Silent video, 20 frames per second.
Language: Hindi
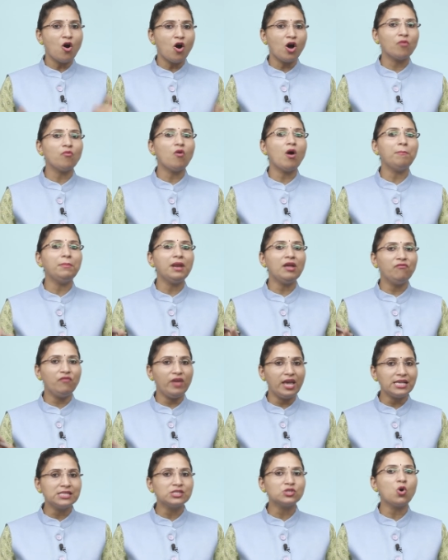और वो अपने
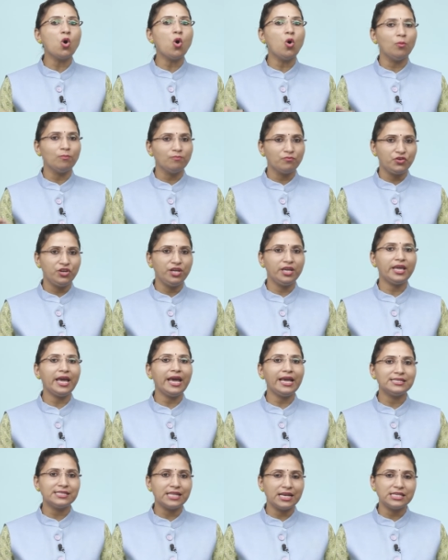विंग्स को ठीक
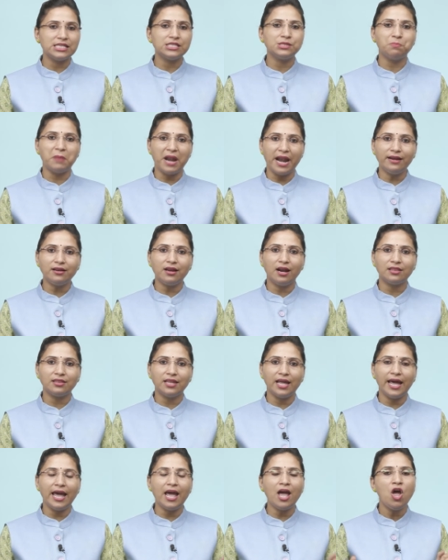है इस तरह से स्प्रेड
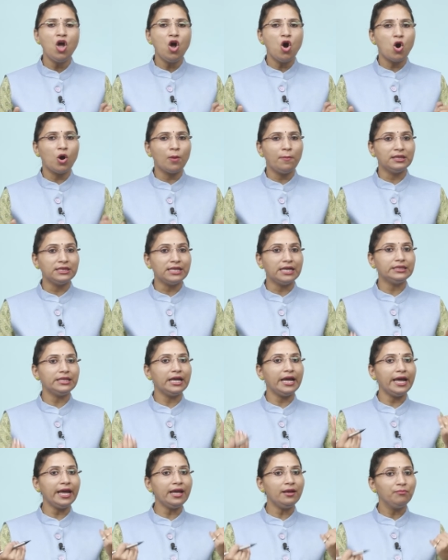करता है और
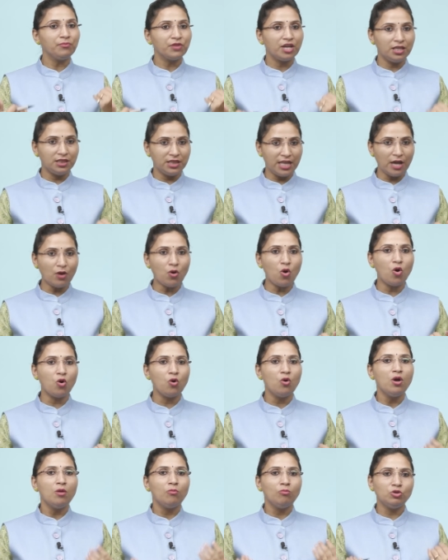बताता है कि देखो
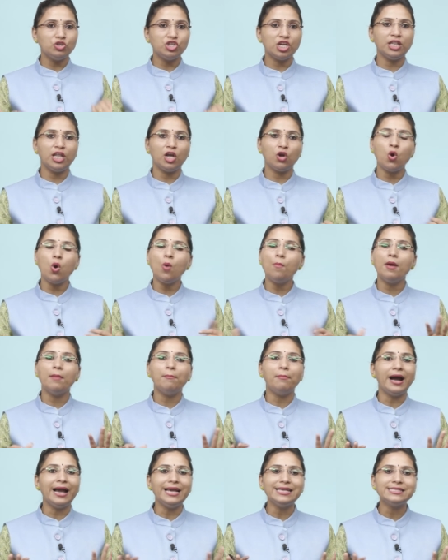मुझे देखो मैं
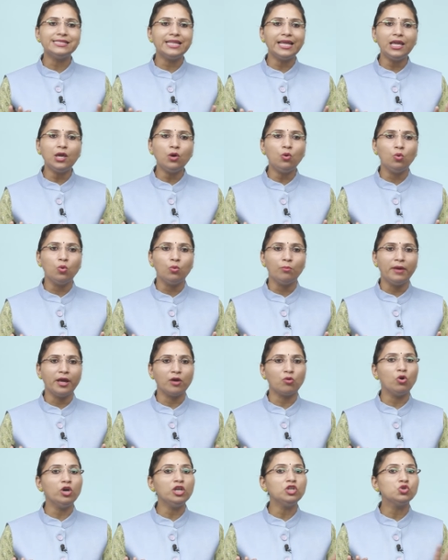माइस नहीं हूँ
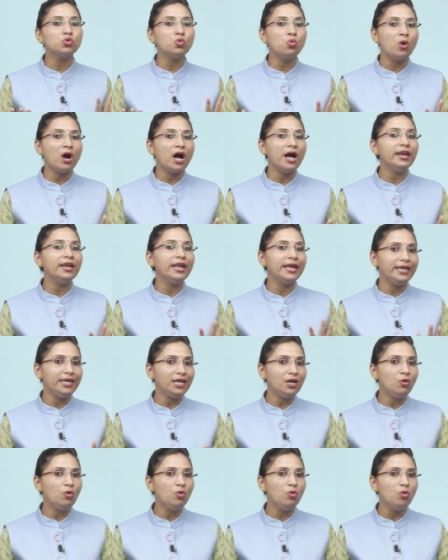मैं कोई चूहा
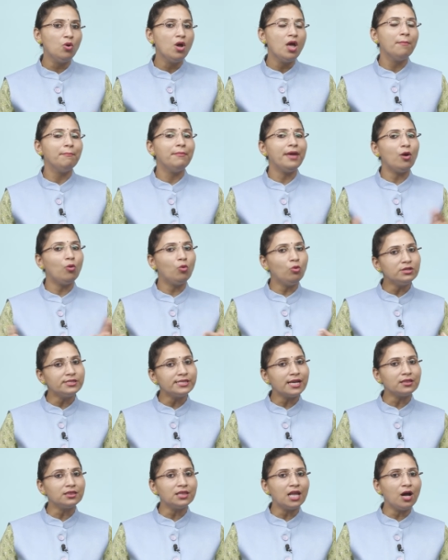नहीं हूँ मैं उड़
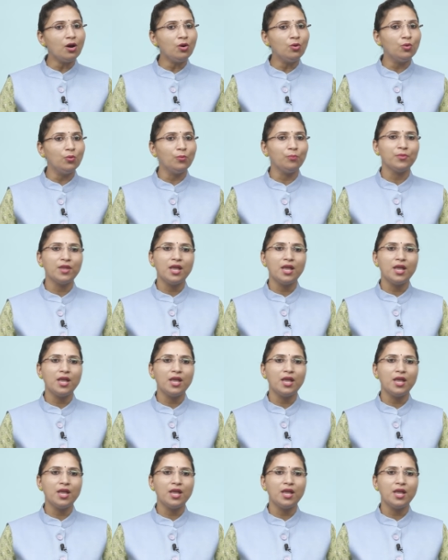सकता हूँ